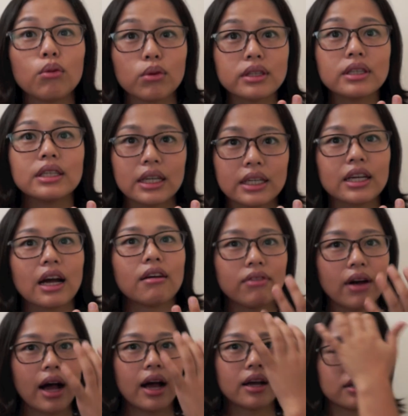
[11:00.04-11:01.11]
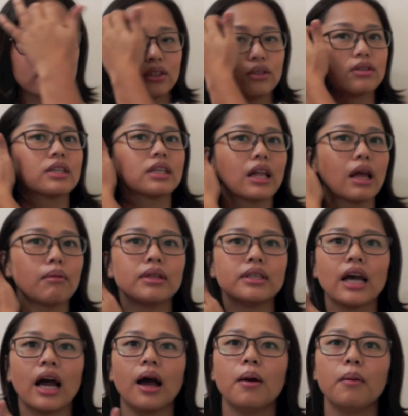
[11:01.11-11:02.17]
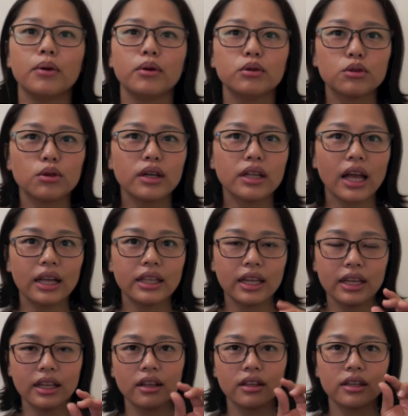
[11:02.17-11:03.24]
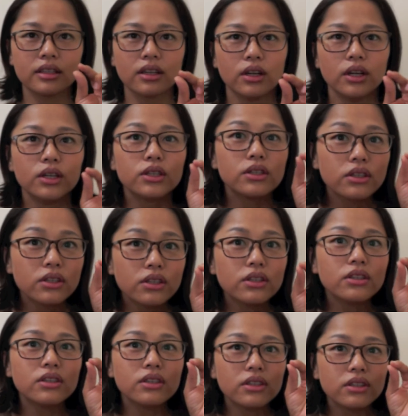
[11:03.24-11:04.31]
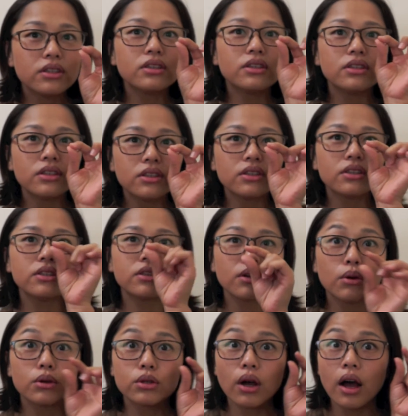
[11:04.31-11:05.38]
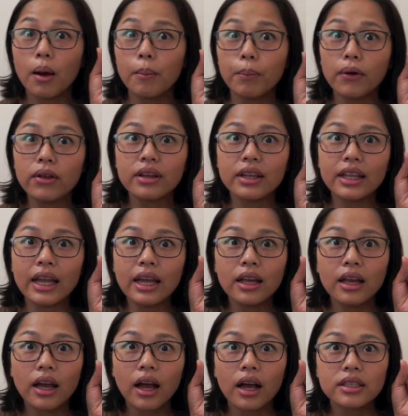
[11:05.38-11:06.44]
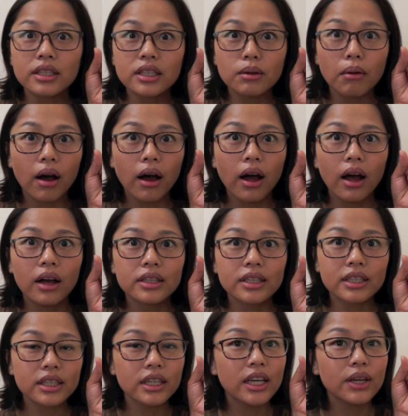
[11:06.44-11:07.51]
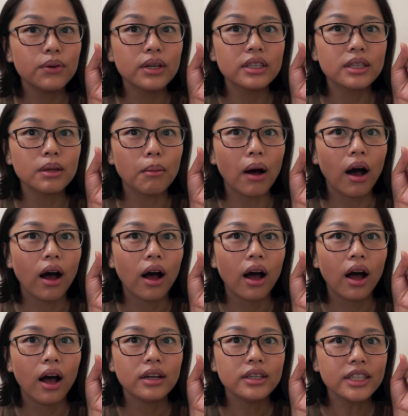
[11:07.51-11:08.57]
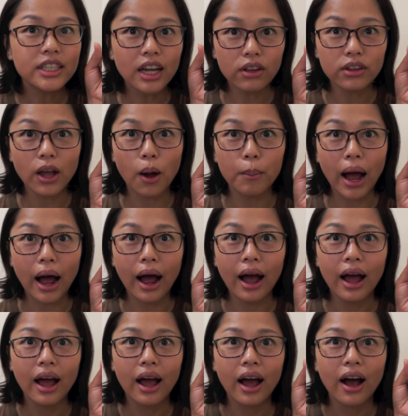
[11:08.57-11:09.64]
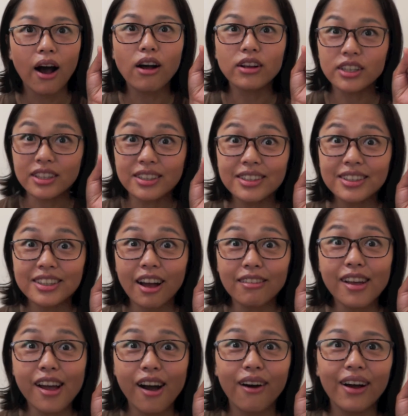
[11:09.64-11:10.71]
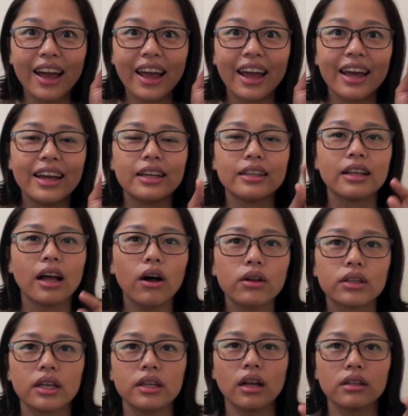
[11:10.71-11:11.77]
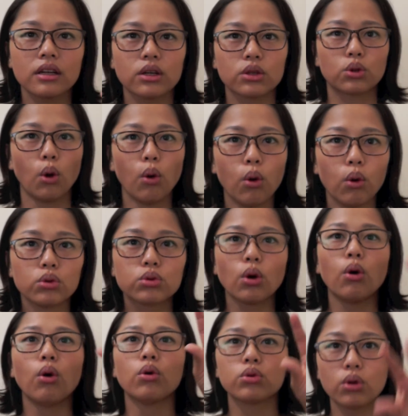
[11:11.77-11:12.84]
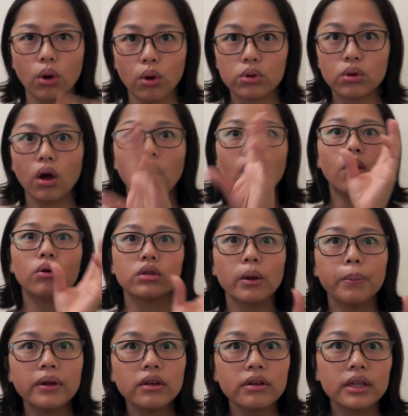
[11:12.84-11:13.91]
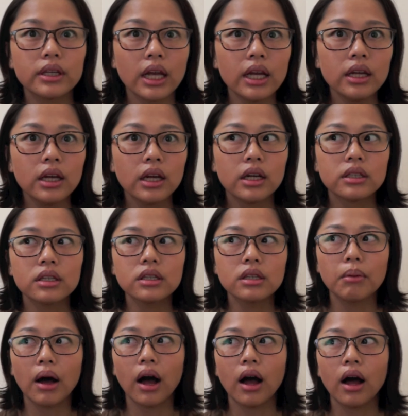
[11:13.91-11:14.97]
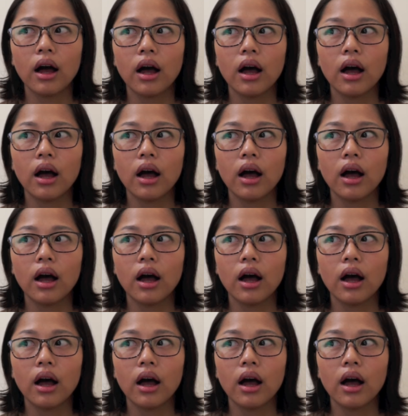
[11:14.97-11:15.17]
用我自己的想法，就是跟他们讲。比如说他听到那种，叽叽叽叽叽叽叽叽，我说不要你听是什么？你这音乐是什么？是小鸟吗？好像是小鸟哎、欸。然后听到那个咚咚咚咚，我说不要你听这什么？